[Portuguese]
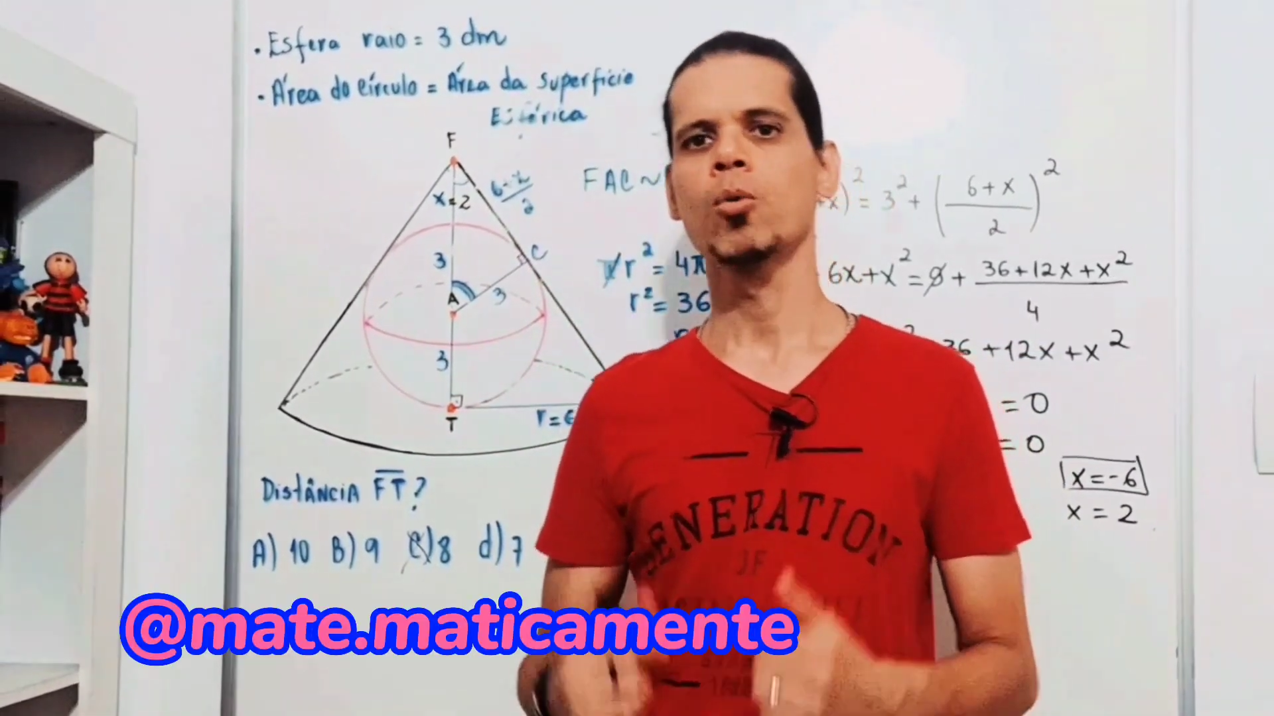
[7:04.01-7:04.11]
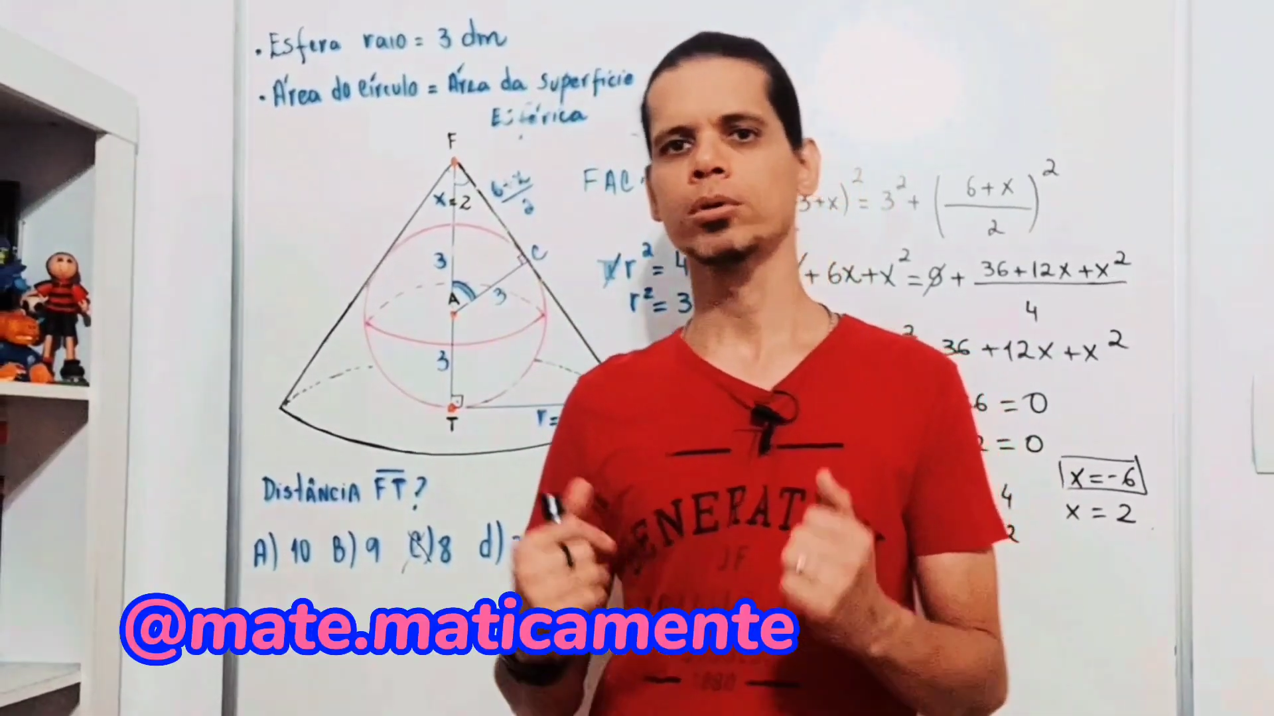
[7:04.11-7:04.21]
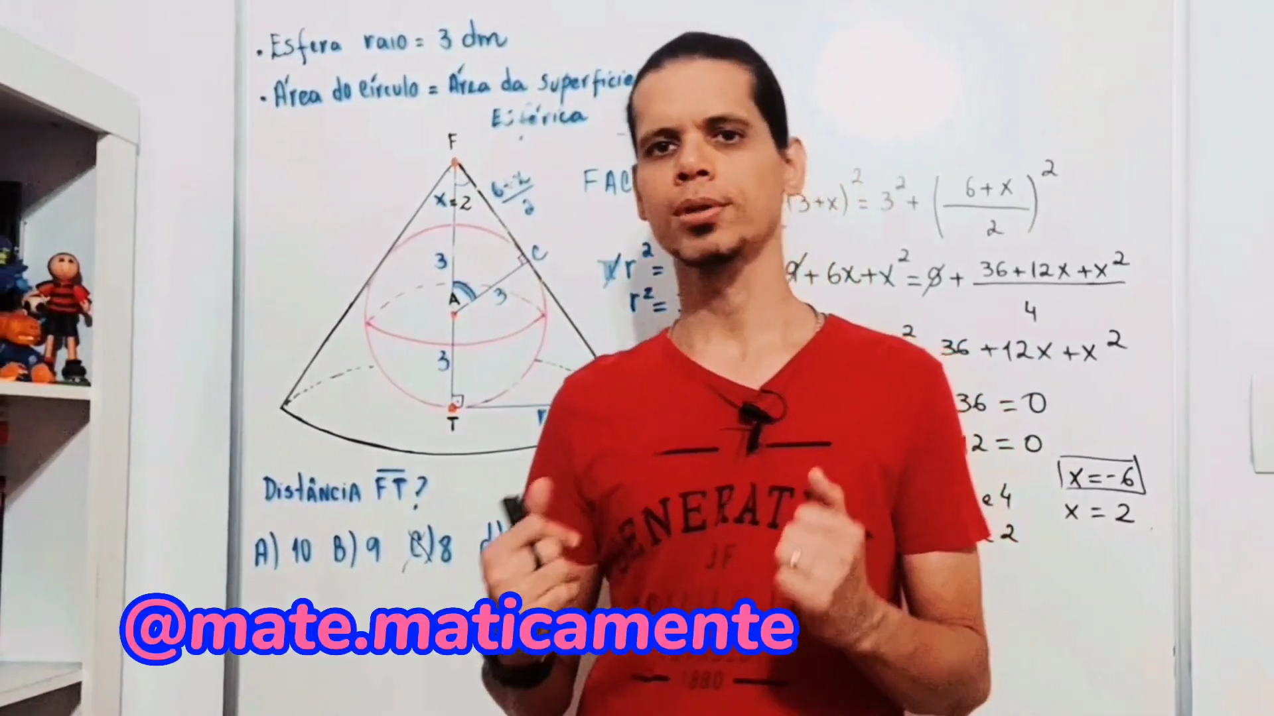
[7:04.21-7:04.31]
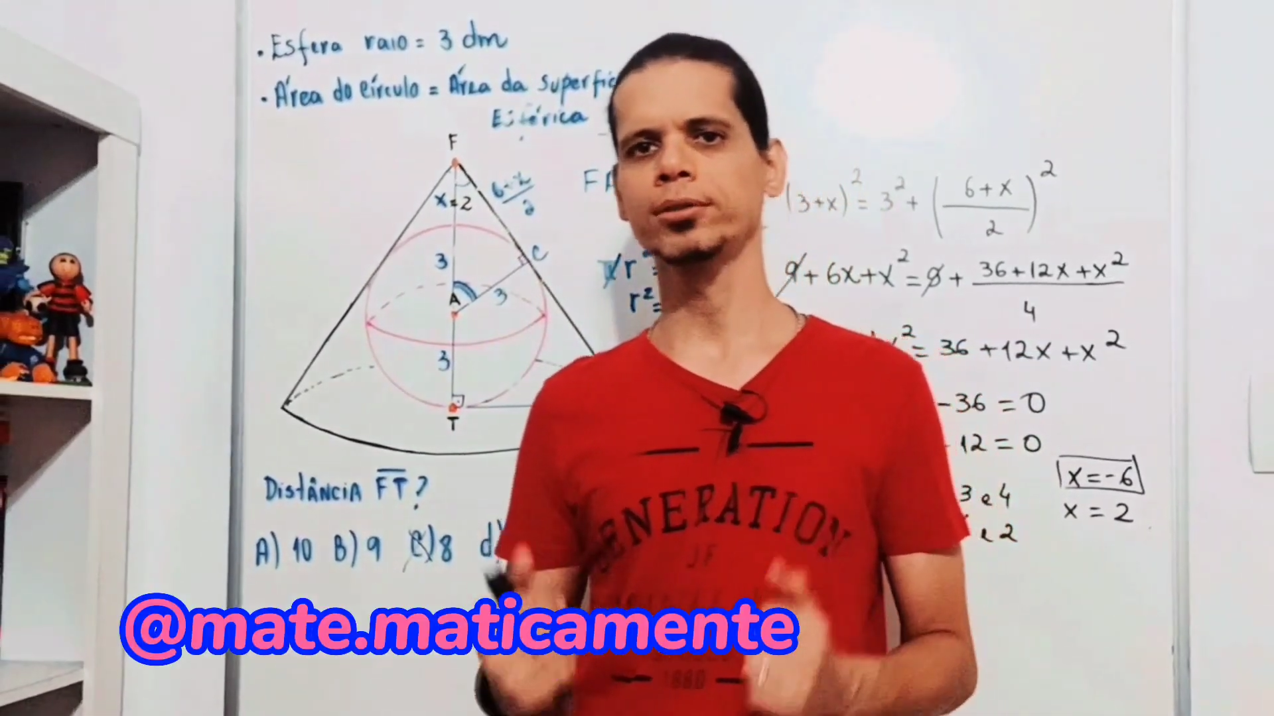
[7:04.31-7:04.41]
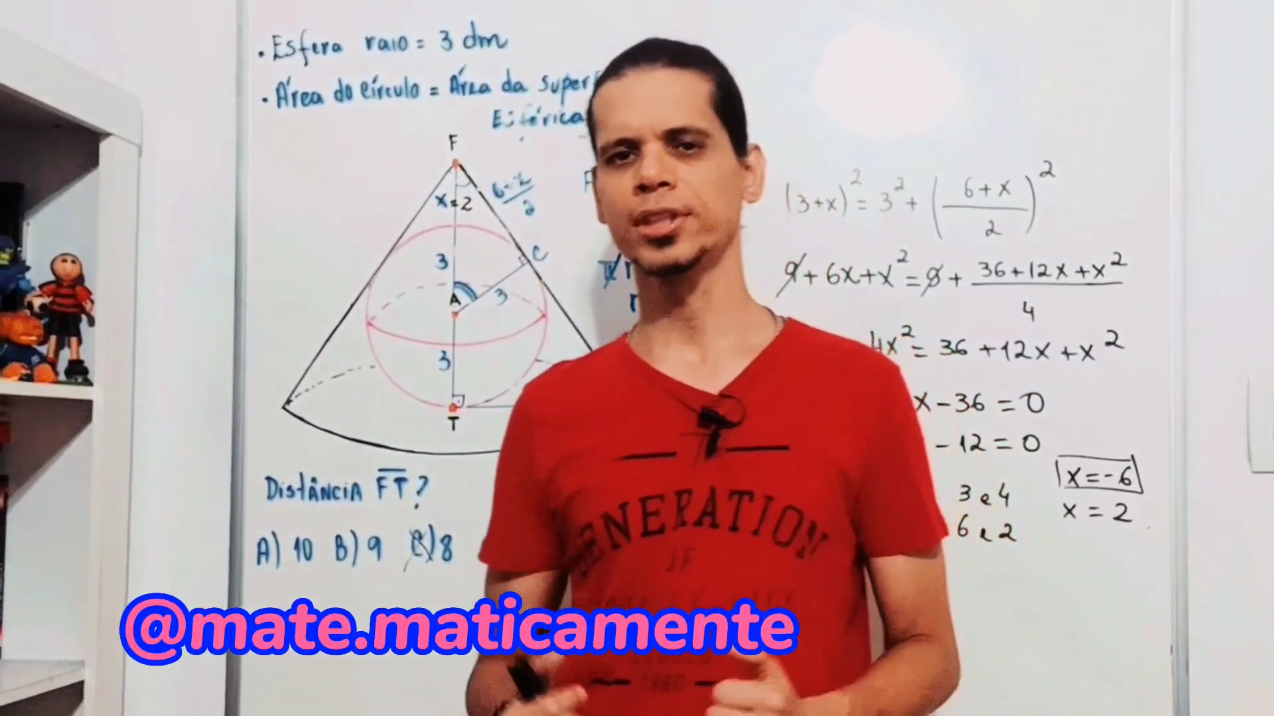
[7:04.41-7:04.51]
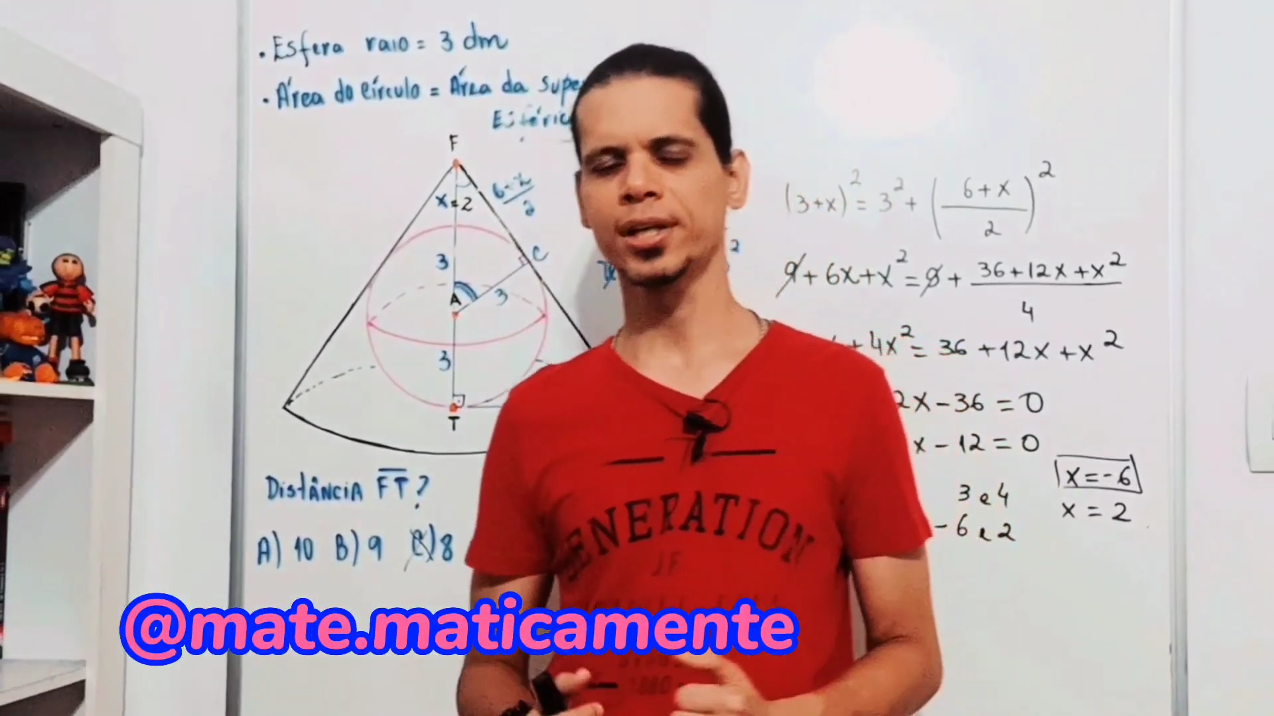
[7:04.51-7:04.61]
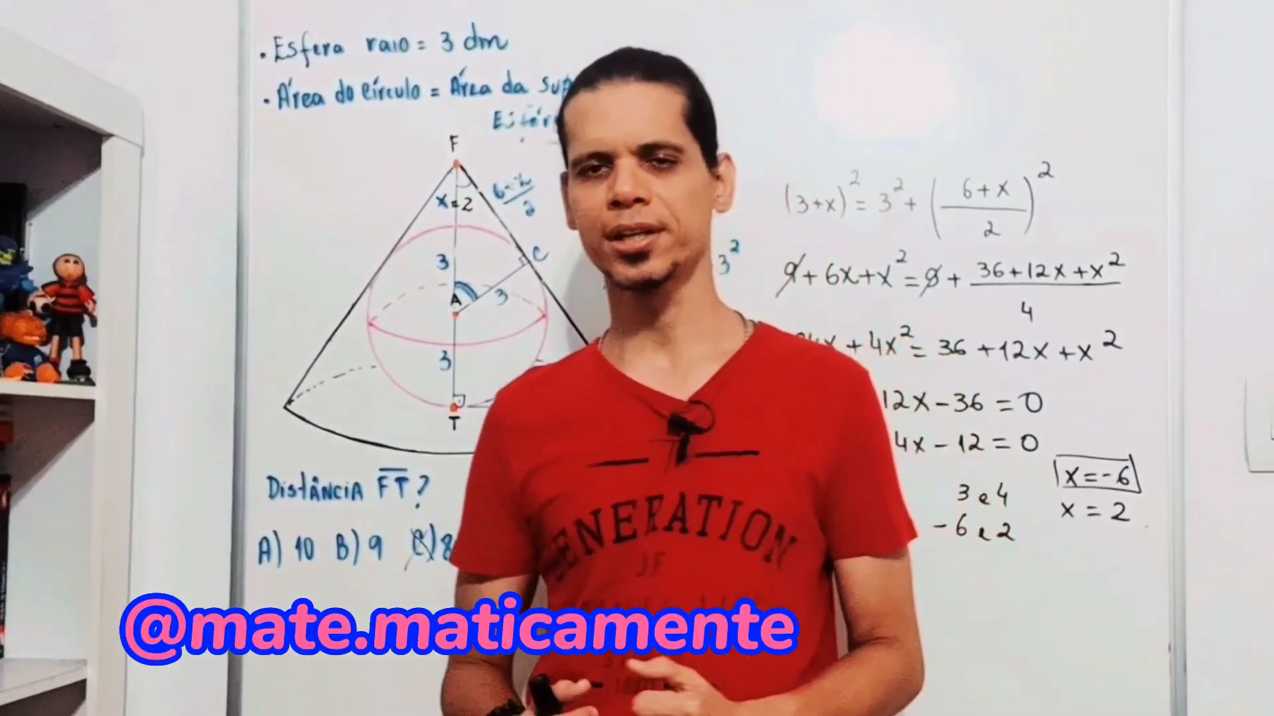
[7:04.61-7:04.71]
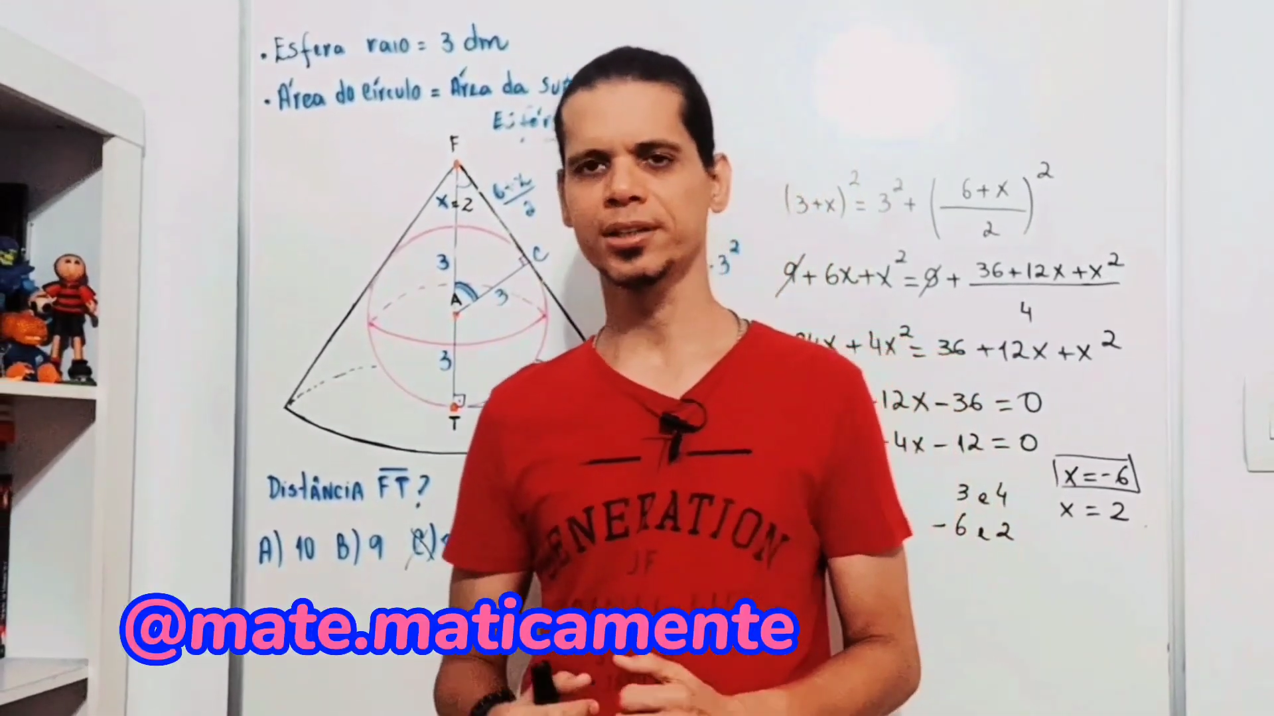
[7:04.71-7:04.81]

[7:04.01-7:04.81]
quanto lá no Instagram,